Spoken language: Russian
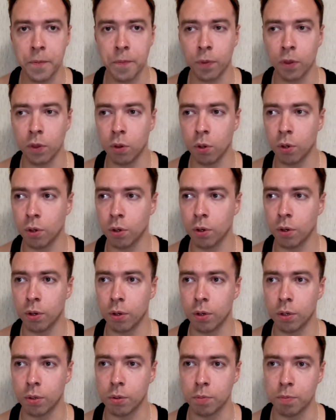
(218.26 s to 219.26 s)

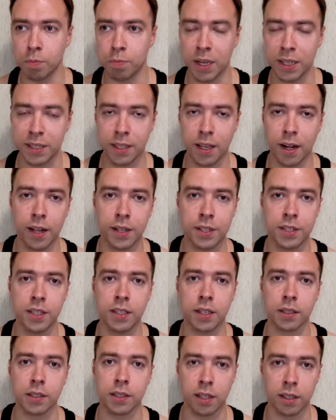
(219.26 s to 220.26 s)
Но без
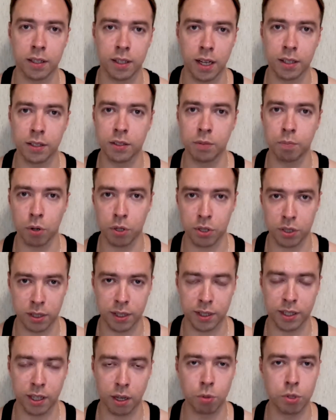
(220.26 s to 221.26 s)
креатина, если на, просто на
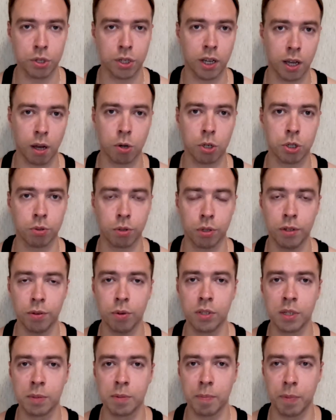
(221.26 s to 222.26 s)
загрузке хорошими
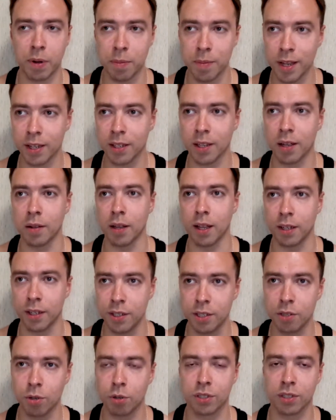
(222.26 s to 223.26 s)
углеводами, примерно
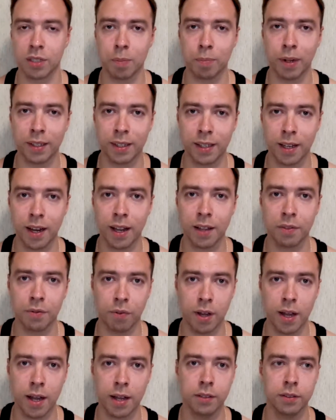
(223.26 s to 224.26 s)
ориентируйся на полтора,
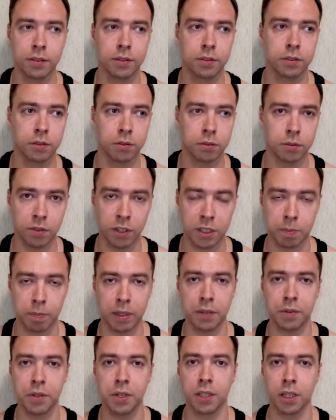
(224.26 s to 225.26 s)
два, два с
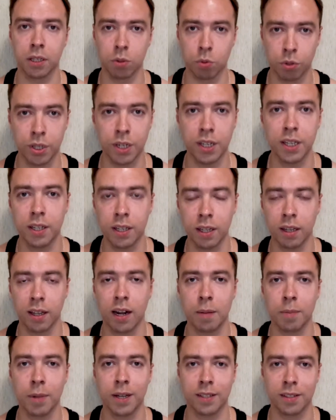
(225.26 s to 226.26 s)
половиной, ну 3
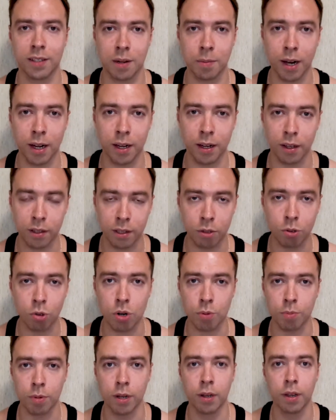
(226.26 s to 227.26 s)
килограмма это нормально, это
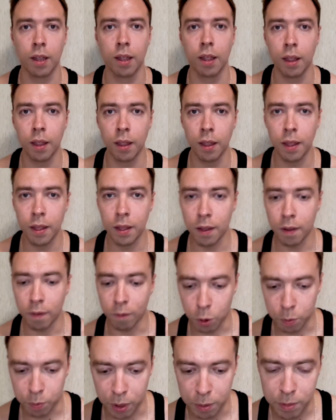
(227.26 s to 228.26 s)
норма.
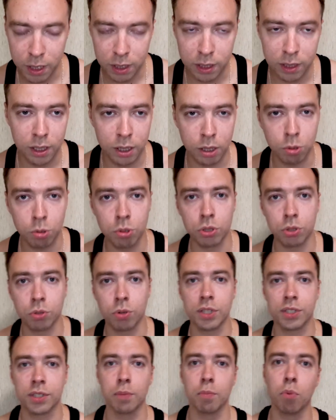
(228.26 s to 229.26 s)
Вот примерно на такую
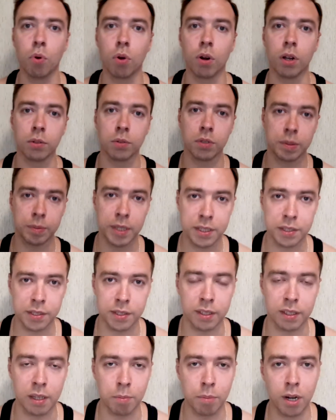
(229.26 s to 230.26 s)
скорость набора. То есть месяц
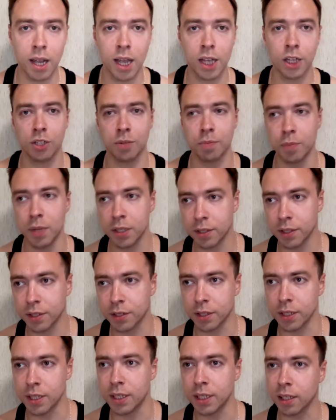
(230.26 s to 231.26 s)
ты набираешь, месяц
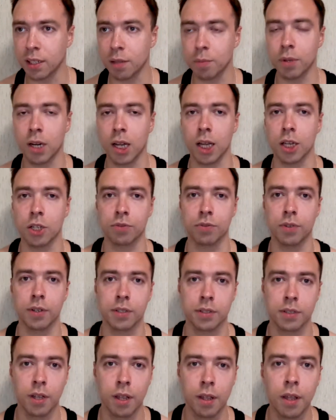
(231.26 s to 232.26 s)
ты не набираешь
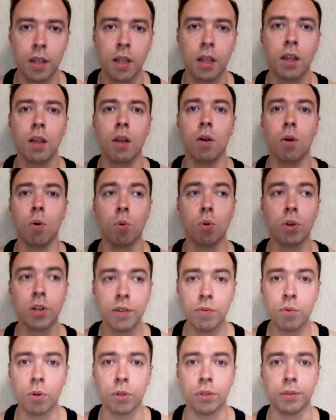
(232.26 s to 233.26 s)
вес.
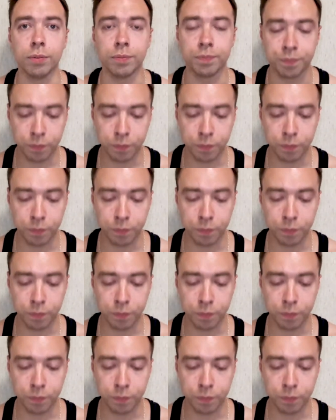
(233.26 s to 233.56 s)
Углеводы.